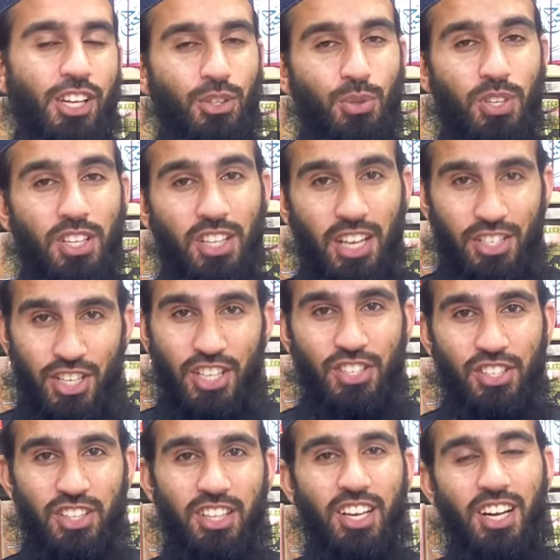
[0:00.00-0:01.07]
तो हज़रत अशा
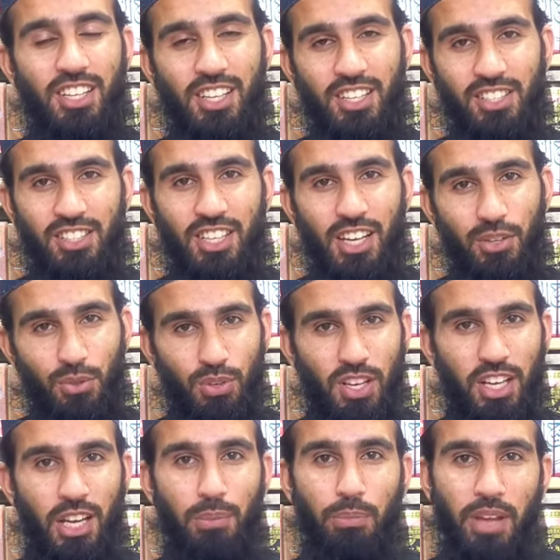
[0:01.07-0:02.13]
सिद्दीक़ा ने अर्ज़ किया रसोल्ला
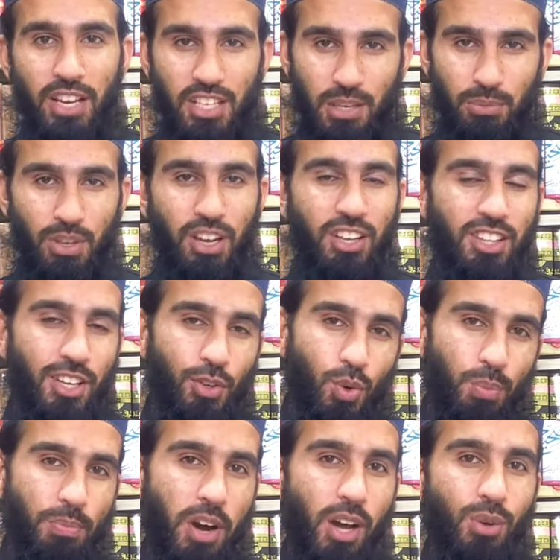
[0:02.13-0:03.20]
अगर मैं शब कदर
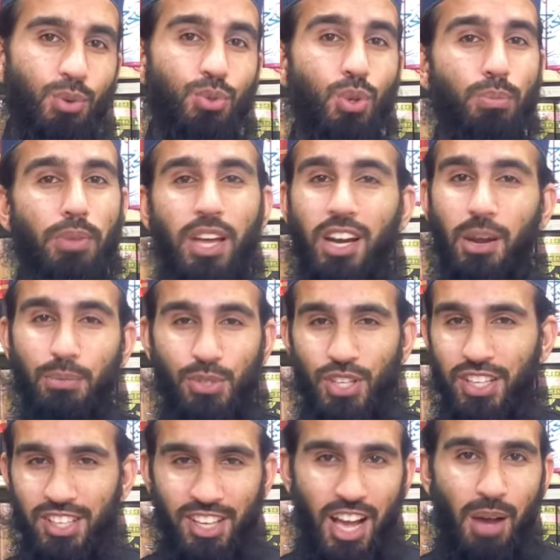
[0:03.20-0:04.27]
को पालूँ तो मैं रब
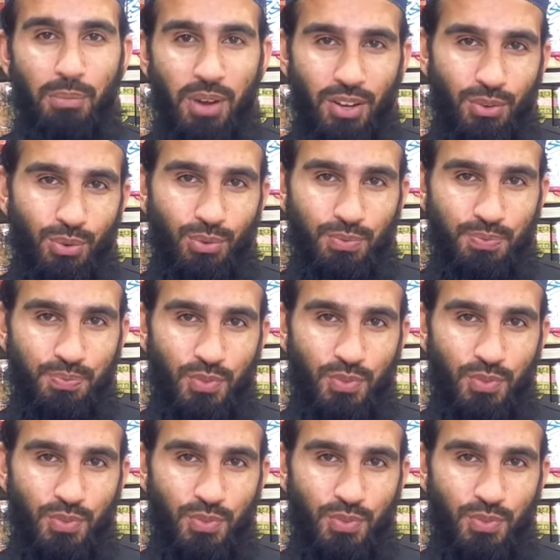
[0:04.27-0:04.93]
से क्या मांगूँ